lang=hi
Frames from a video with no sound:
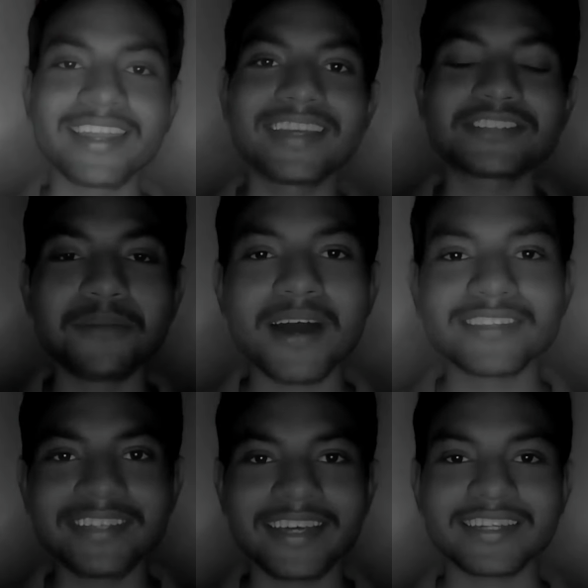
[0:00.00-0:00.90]
लेकिन असल
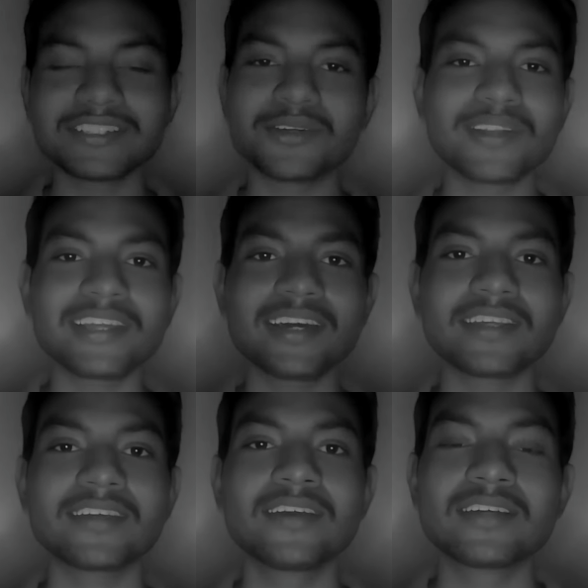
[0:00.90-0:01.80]
बात यह है कि जॉन एरिया
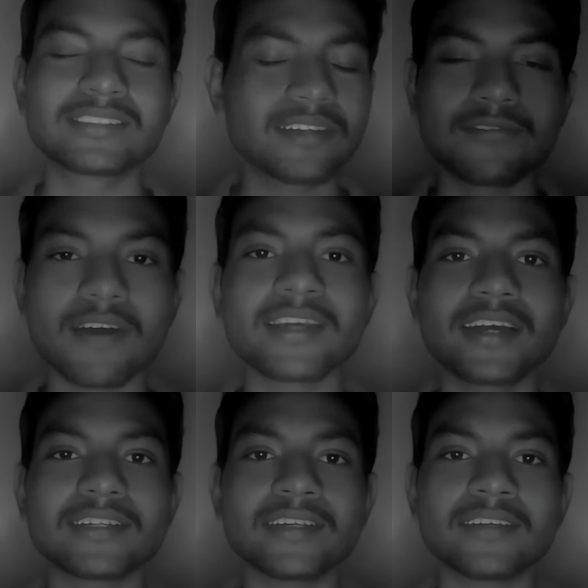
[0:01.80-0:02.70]
ने सिर्फ
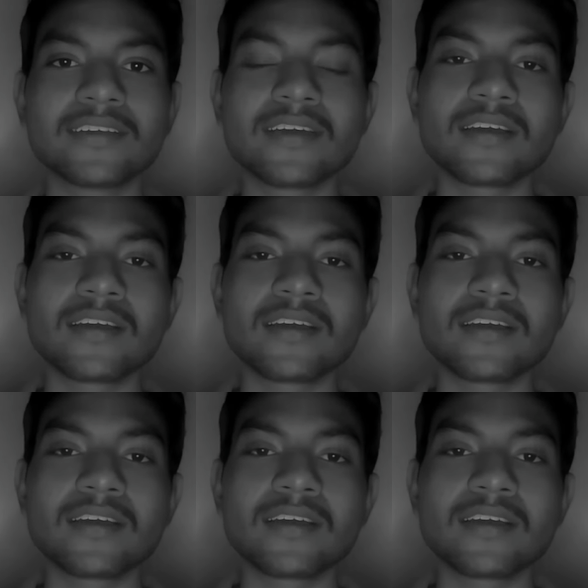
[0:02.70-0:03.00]
फारिहा ही नहीं